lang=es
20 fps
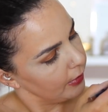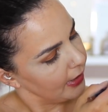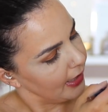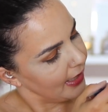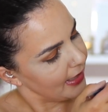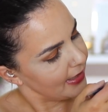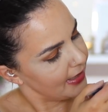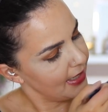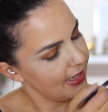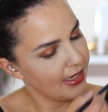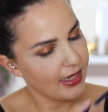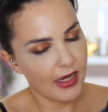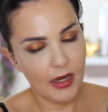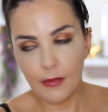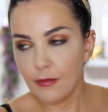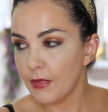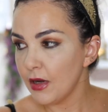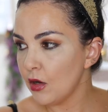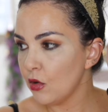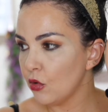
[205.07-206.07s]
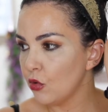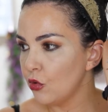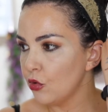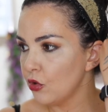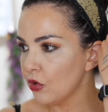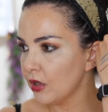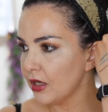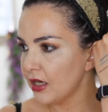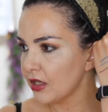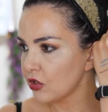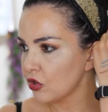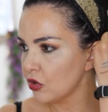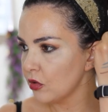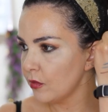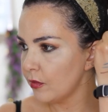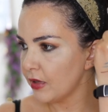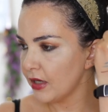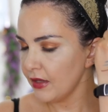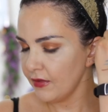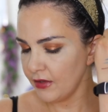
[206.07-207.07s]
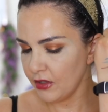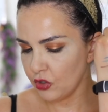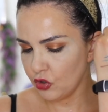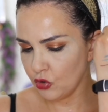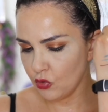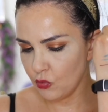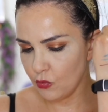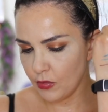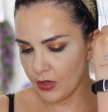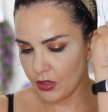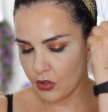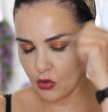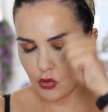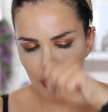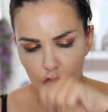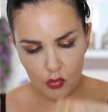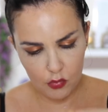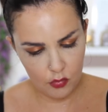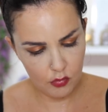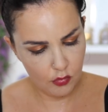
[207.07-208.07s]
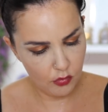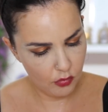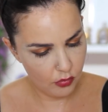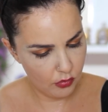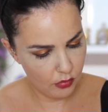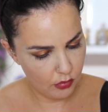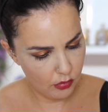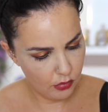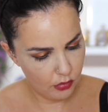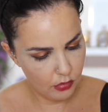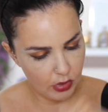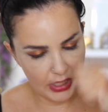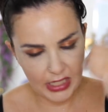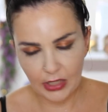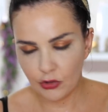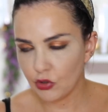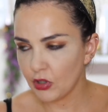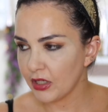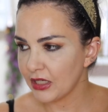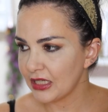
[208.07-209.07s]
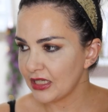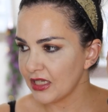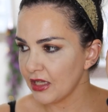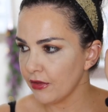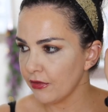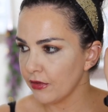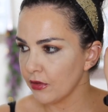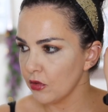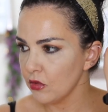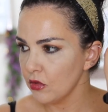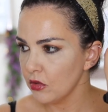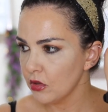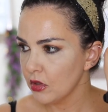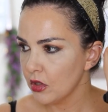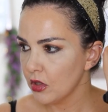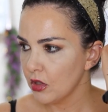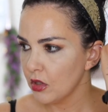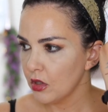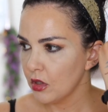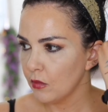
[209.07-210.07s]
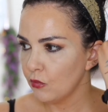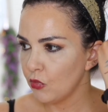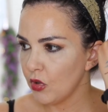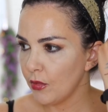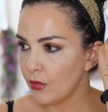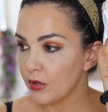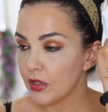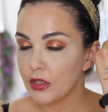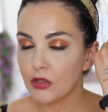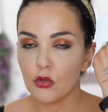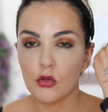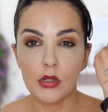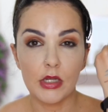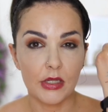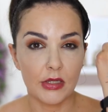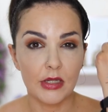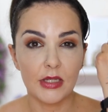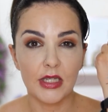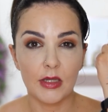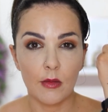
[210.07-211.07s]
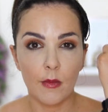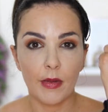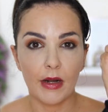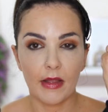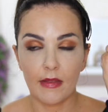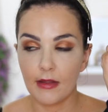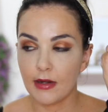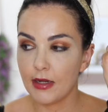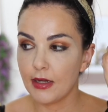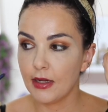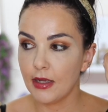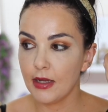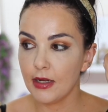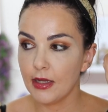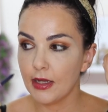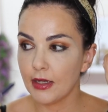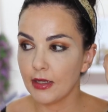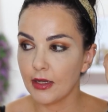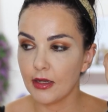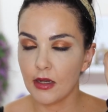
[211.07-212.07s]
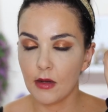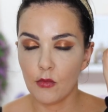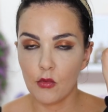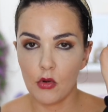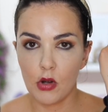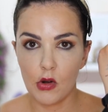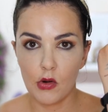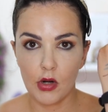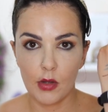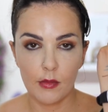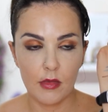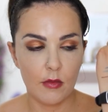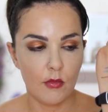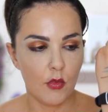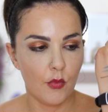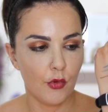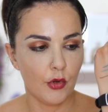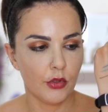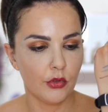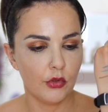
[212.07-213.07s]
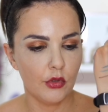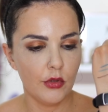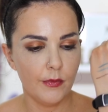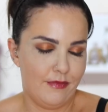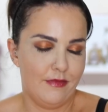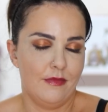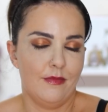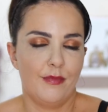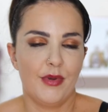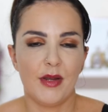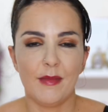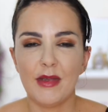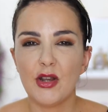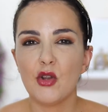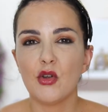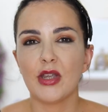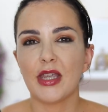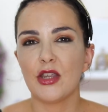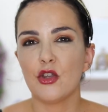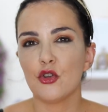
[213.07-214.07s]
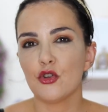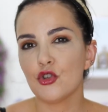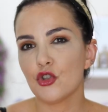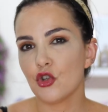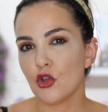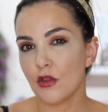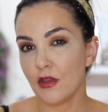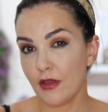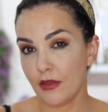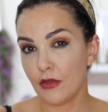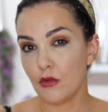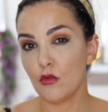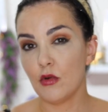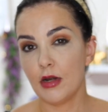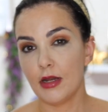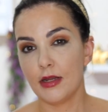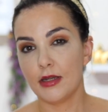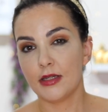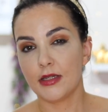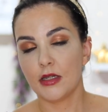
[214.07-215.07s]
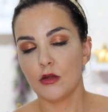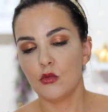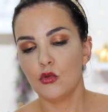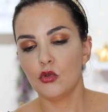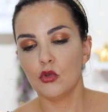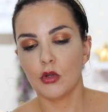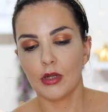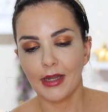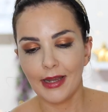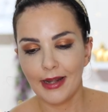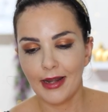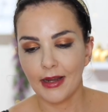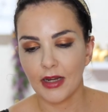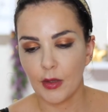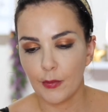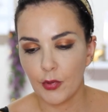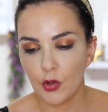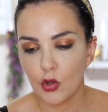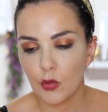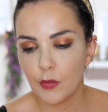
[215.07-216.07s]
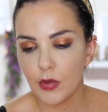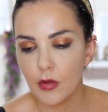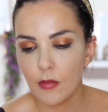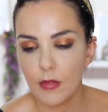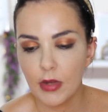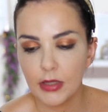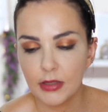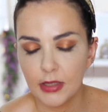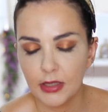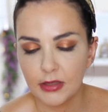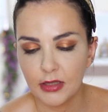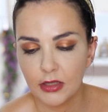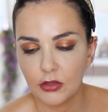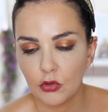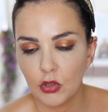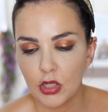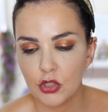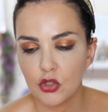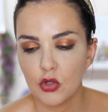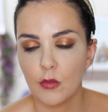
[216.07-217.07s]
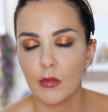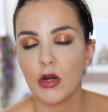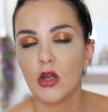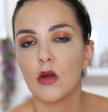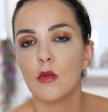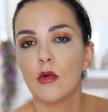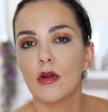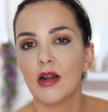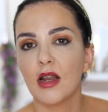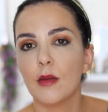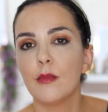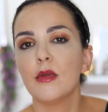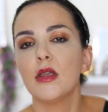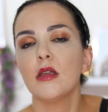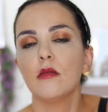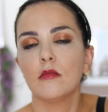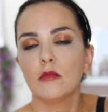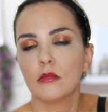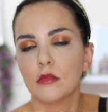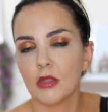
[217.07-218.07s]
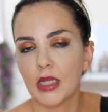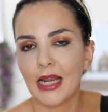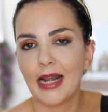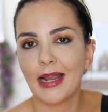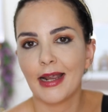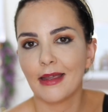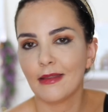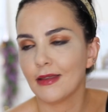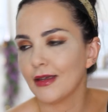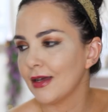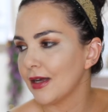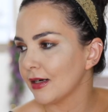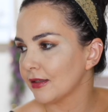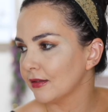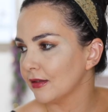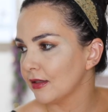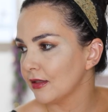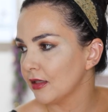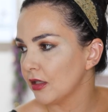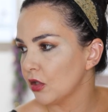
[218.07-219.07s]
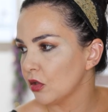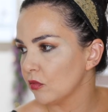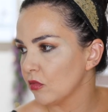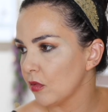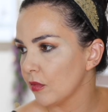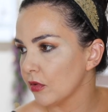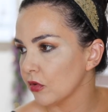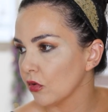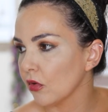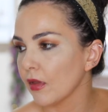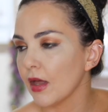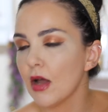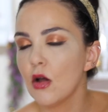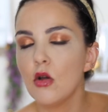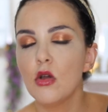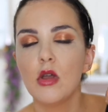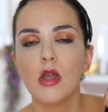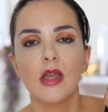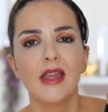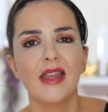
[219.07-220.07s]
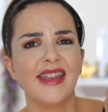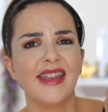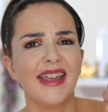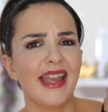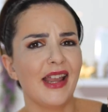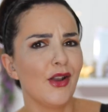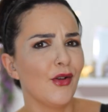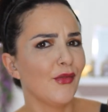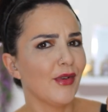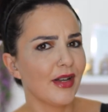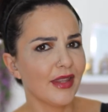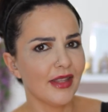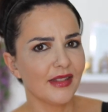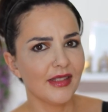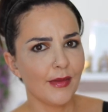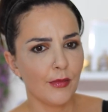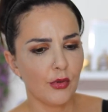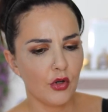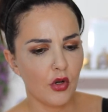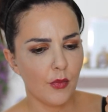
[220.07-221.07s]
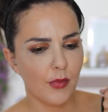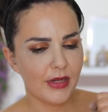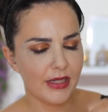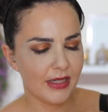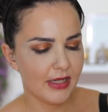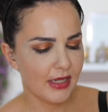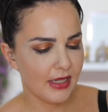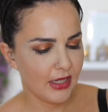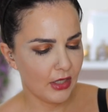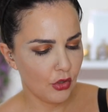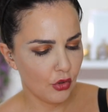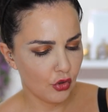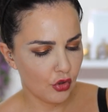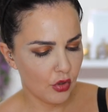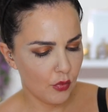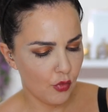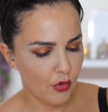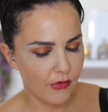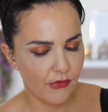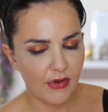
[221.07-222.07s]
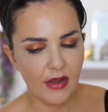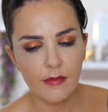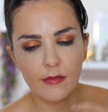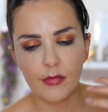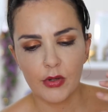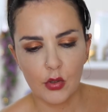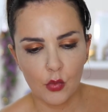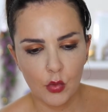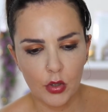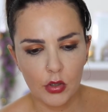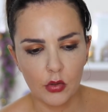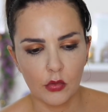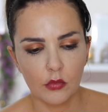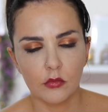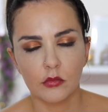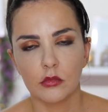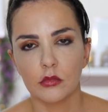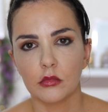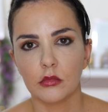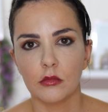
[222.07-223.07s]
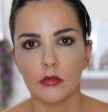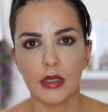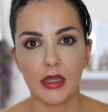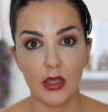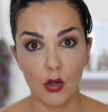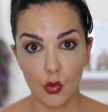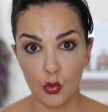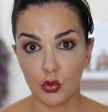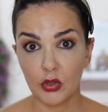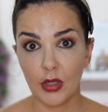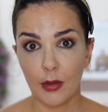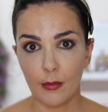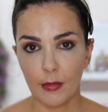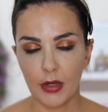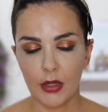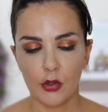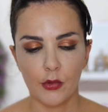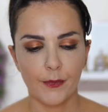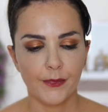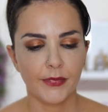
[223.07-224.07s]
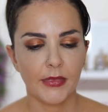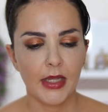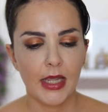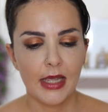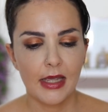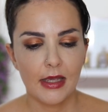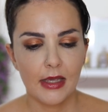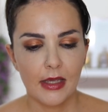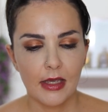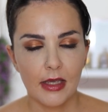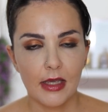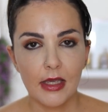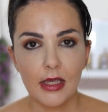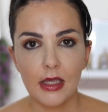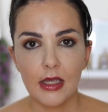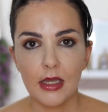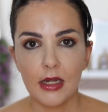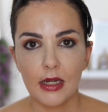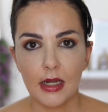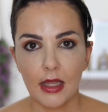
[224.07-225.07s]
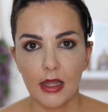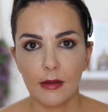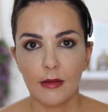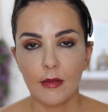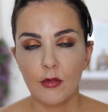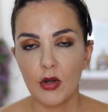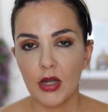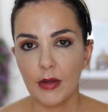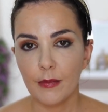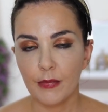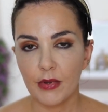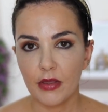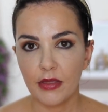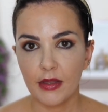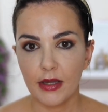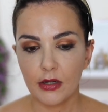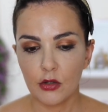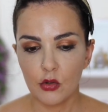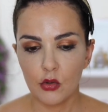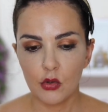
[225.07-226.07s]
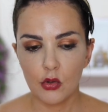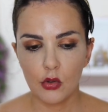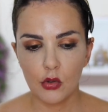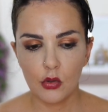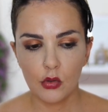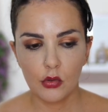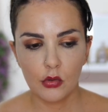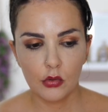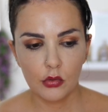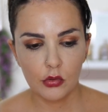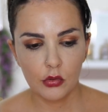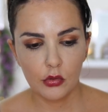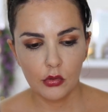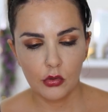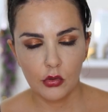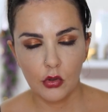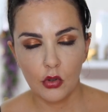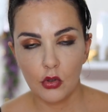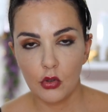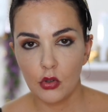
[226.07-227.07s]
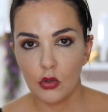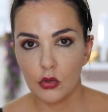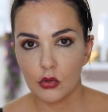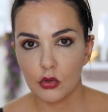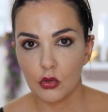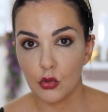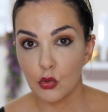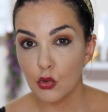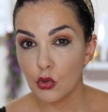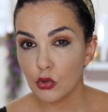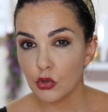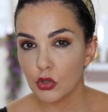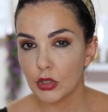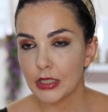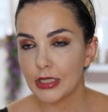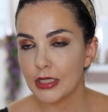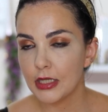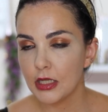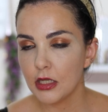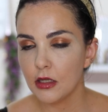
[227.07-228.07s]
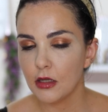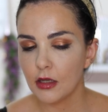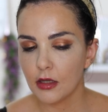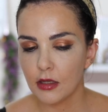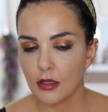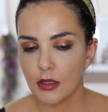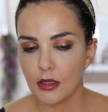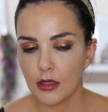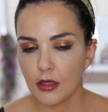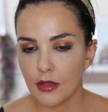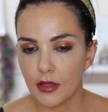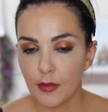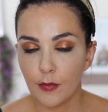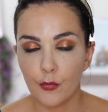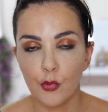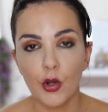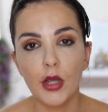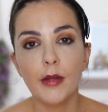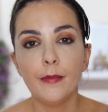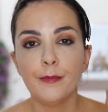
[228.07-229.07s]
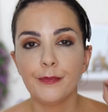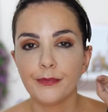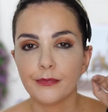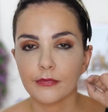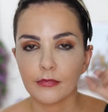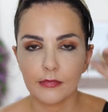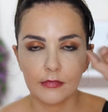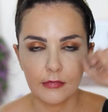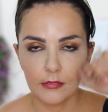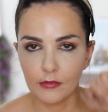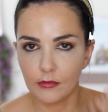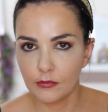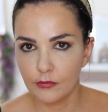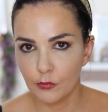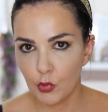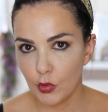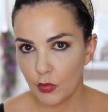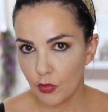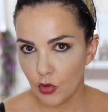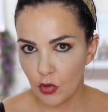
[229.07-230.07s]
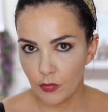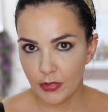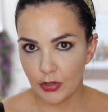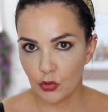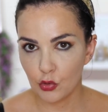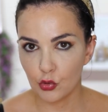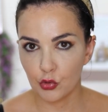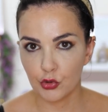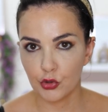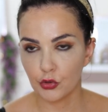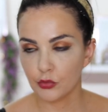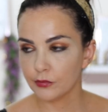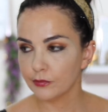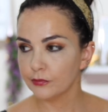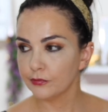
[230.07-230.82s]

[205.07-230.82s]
que sí que es más oscuro que la sombra, de hecho es un marrón tirando grisáceo, muy bonito y sí sirve para delinear, es el que llevo ahora mismo puesto primero que yo no soy de azules y segundo que es la que peor pigmenta, tanto la sombra como el lápiz, es la que descartaría en un momento dado. En los verdes tampoco penséis que yo soy muy fan, pero bueno, mm, me disgustan menos. Y nada, vamos a empezar con, los looks y eh, después vuelvo con mi conclusión.